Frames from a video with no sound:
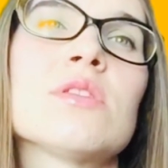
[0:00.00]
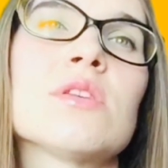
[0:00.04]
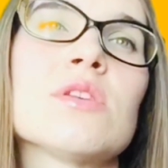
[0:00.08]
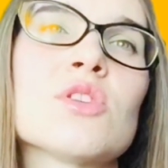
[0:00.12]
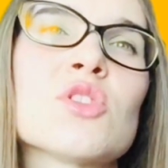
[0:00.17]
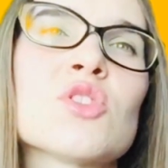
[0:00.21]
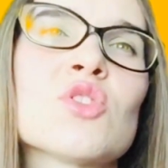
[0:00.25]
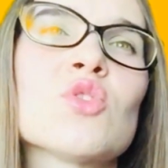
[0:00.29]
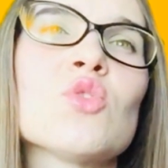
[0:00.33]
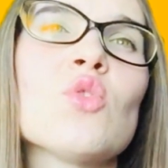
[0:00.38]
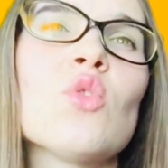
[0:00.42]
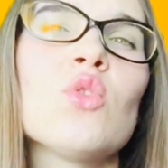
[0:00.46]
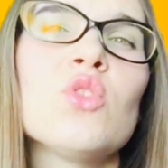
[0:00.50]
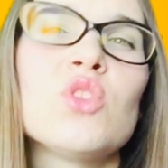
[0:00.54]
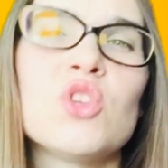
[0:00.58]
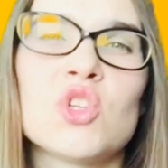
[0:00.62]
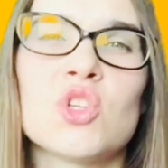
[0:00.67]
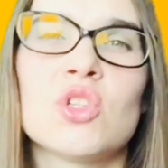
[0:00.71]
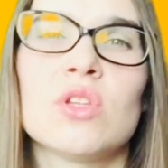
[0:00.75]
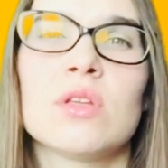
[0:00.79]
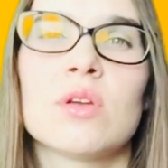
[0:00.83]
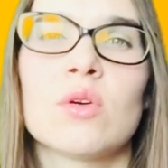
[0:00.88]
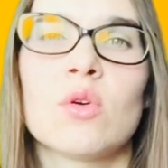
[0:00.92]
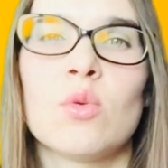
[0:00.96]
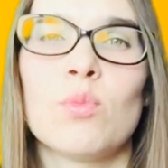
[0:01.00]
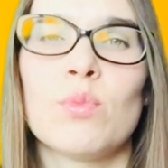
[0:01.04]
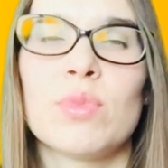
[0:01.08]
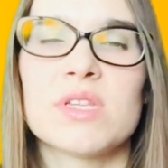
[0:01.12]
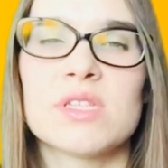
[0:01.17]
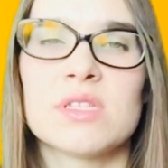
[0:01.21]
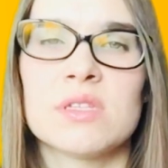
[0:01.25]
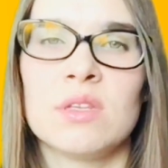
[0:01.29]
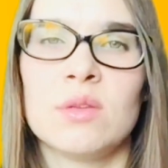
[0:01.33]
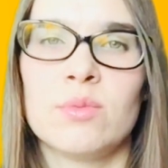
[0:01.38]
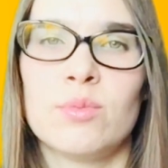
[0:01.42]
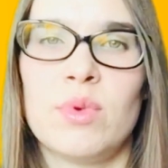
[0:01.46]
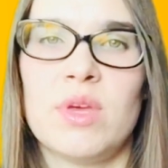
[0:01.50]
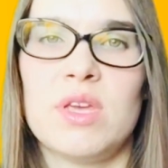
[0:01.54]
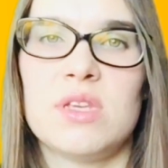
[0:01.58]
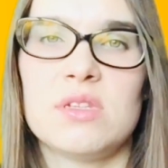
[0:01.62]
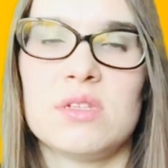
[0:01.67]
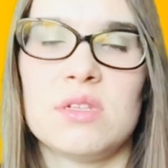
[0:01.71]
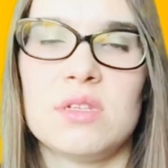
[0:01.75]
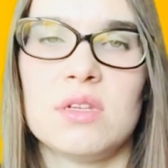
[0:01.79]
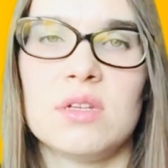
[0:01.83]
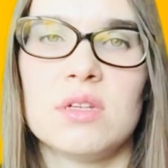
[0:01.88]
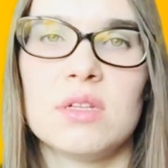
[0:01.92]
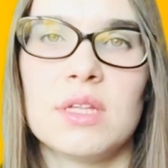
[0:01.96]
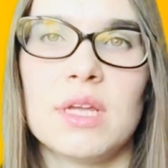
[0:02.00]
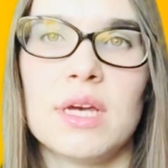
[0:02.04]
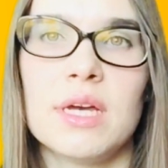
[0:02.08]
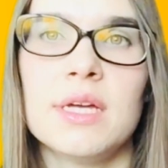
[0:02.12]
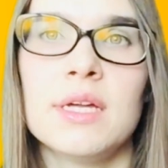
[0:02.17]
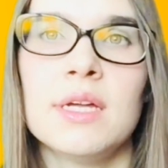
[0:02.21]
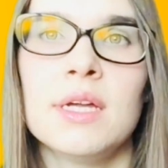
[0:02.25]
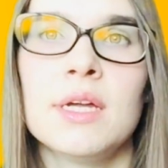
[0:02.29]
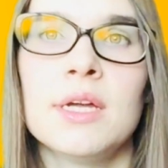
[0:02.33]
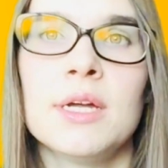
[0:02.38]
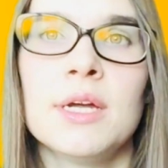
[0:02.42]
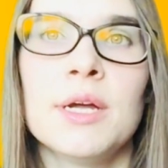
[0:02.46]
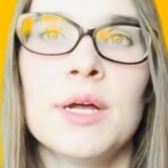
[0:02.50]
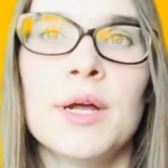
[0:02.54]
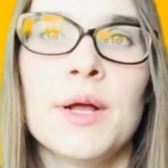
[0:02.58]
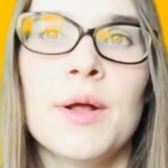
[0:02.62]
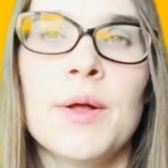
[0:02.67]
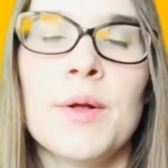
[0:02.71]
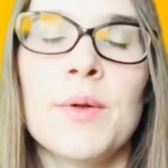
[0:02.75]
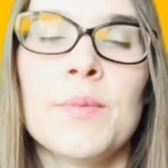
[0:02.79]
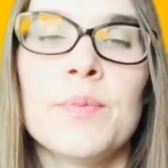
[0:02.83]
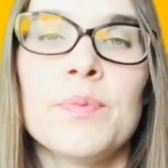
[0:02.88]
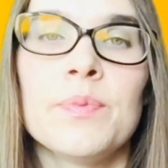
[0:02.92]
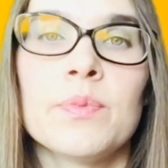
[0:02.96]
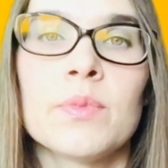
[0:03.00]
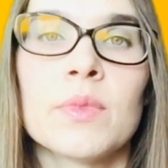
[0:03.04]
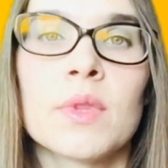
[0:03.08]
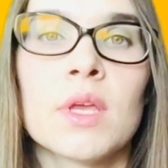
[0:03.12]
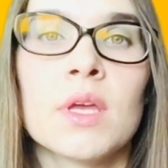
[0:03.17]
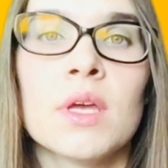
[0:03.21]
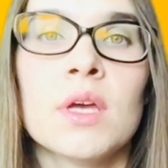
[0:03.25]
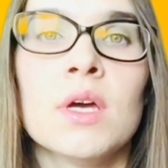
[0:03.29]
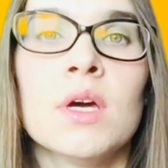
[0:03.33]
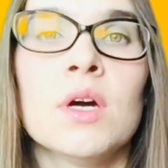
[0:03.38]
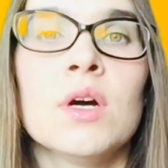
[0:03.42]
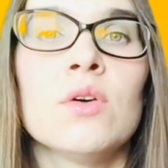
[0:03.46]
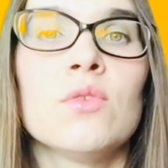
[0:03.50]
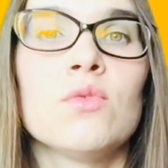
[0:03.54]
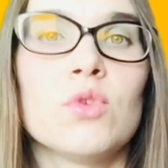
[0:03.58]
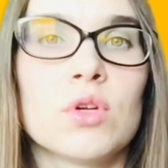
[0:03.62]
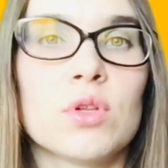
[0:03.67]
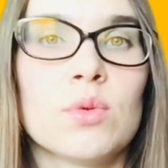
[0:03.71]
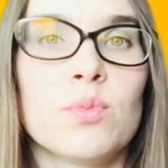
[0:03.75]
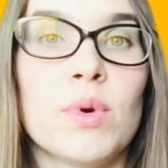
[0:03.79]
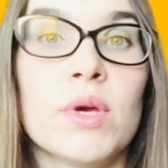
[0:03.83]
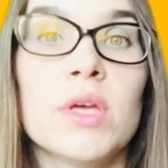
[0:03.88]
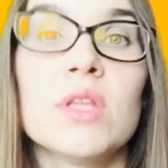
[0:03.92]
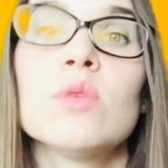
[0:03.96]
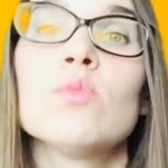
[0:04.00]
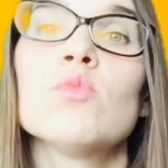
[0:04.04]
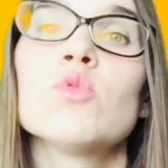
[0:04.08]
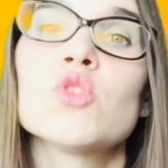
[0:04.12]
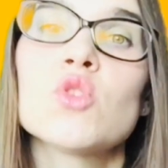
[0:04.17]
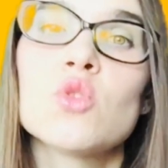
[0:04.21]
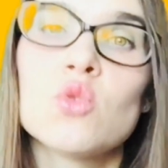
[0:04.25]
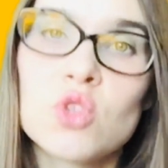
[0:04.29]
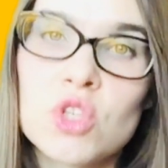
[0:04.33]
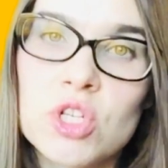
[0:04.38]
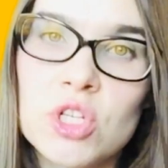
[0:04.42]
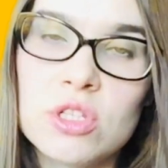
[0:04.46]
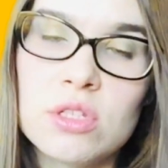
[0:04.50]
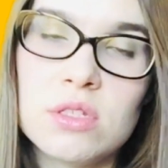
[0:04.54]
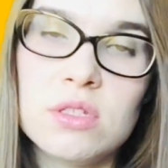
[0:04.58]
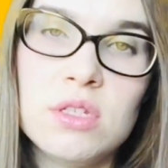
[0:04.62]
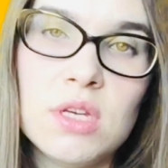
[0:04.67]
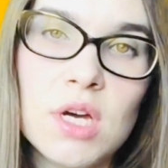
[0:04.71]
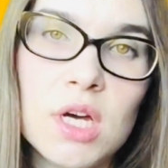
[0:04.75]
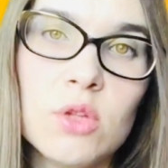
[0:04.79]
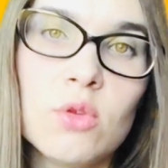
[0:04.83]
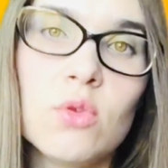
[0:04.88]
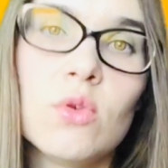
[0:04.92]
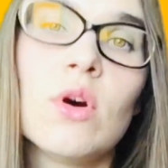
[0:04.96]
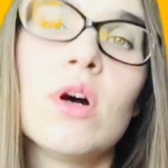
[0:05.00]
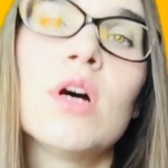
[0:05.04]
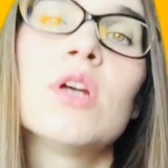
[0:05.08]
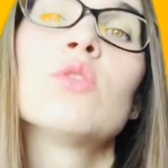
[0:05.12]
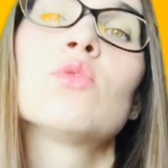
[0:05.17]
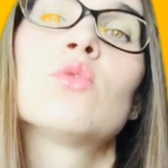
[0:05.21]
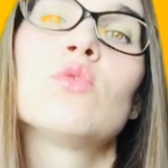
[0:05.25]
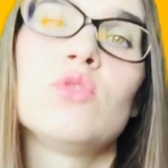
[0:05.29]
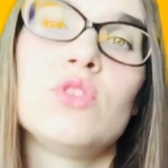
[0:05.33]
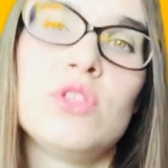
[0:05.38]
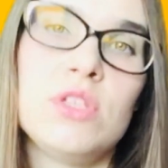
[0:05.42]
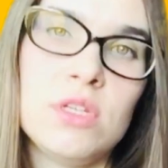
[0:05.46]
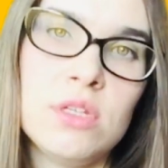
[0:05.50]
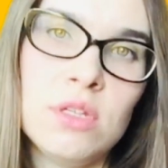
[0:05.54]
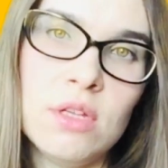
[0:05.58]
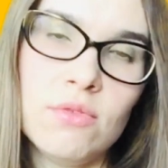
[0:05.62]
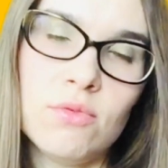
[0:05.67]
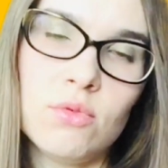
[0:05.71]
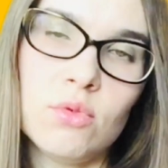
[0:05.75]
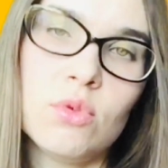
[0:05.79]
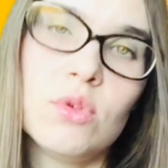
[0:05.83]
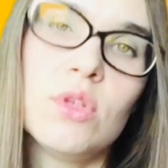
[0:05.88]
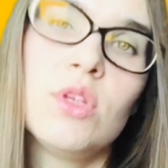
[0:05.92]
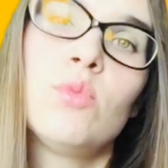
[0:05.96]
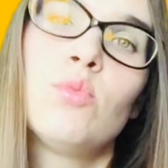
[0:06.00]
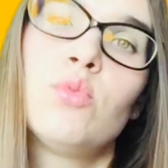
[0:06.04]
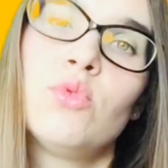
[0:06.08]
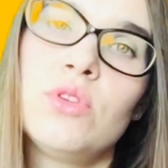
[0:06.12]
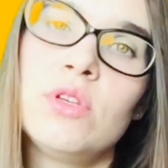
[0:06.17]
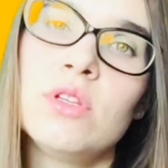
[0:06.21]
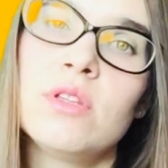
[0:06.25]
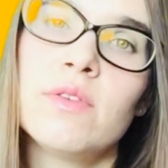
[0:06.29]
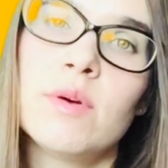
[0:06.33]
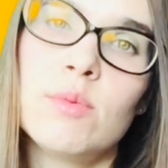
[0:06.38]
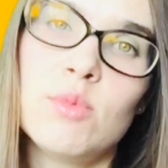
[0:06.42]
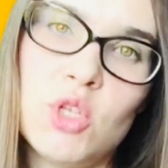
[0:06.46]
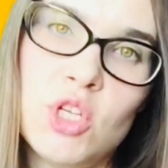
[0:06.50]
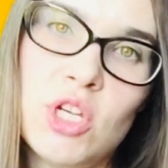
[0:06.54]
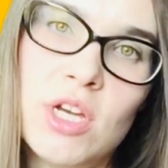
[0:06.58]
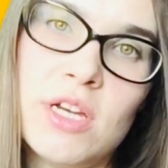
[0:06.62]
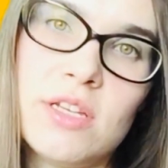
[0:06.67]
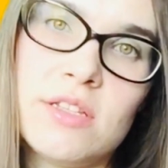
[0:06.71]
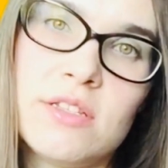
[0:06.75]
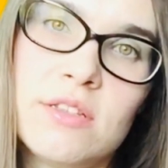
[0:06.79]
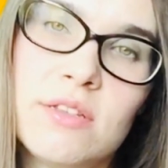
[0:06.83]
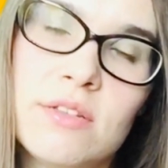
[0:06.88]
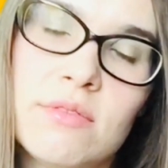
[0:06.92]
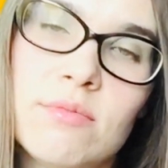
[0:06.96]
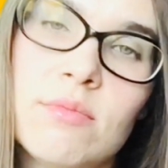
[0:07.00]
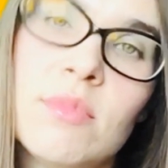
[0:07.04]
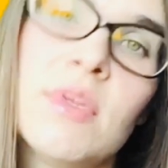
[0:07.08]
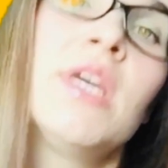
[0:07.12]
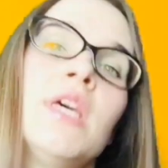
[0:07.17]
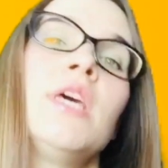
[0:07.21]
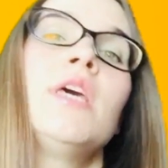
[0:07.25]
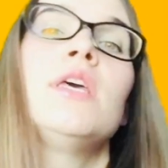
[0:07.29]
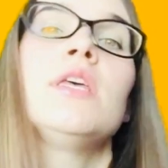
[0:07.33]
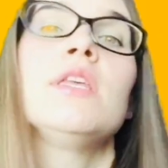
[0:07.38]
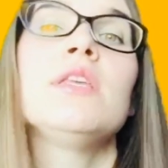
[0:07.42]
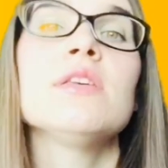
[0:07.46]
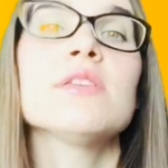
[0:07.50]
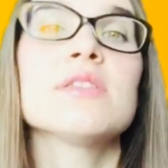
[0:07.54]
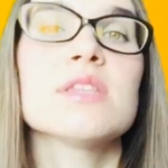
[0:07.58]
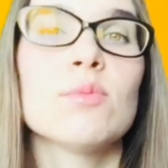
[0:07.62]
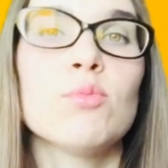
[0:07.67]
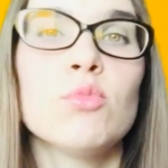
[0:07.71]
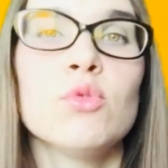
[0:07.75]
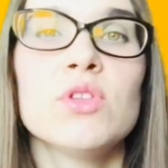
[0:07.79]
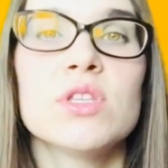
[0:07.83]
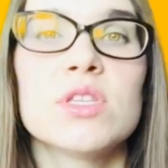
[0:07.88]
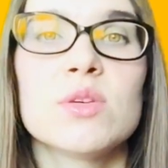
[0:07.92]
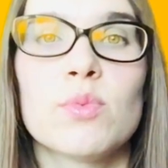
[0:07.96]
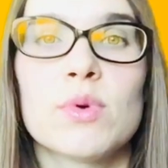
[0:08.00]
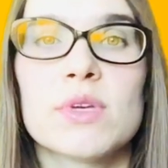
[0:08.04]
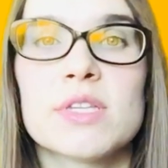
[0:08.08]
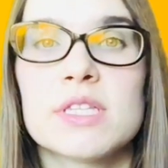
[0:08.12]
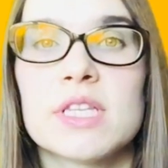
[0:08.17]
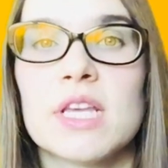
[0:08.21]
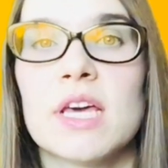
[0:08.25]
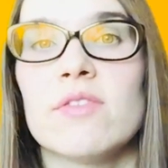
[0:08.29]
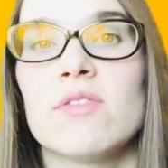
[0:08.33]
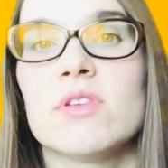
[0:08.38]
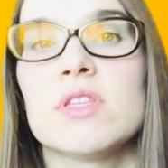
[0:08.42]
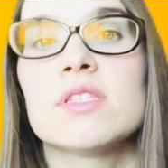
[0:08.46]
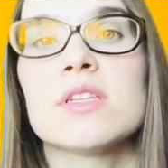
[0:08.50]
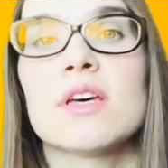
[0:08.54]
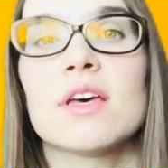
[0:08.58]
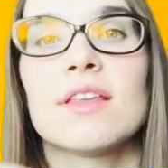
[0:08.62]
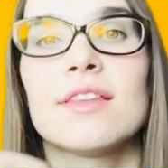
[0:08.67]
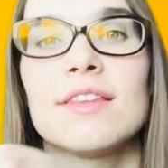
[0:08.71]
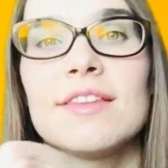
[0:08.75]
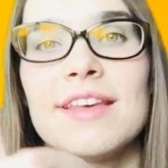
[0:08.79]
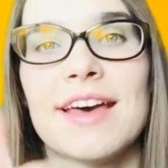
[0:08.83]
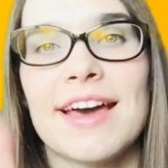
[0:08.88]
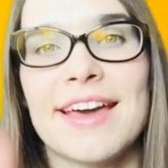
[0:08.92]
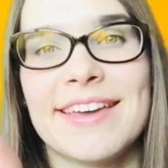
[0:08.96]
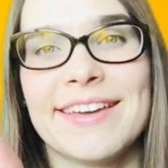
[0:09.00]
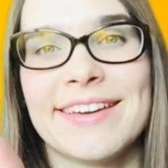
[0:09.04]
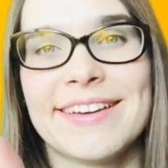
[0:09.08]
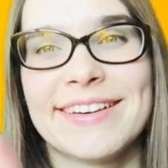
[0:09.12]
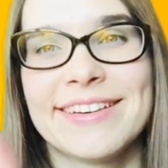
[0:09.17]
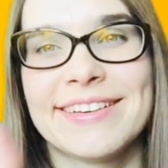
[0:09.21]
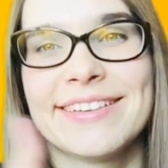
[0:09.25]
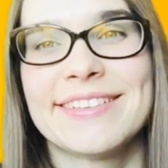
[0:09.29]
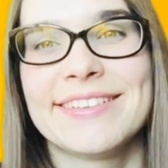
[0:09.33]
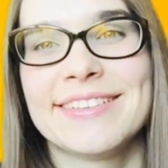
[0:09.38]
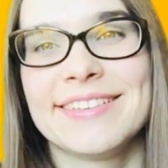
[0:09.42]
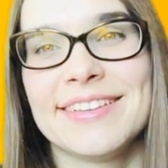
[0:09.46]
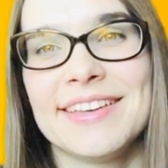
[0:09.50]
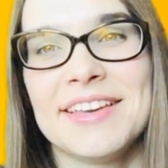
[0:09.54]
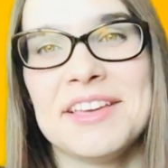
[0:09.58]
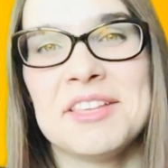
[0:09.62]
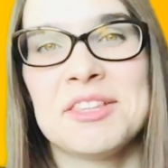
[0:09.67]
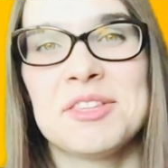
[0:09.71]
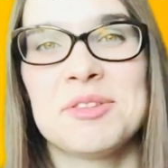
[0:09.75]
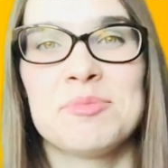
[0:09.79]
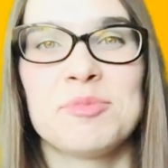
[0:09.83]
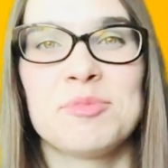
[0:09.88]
солнечный такой посыл песни. Да? Вот, поэтому слушайте Диану Анкудинову и будет вам счастье. Не забудьте поставить лайк этому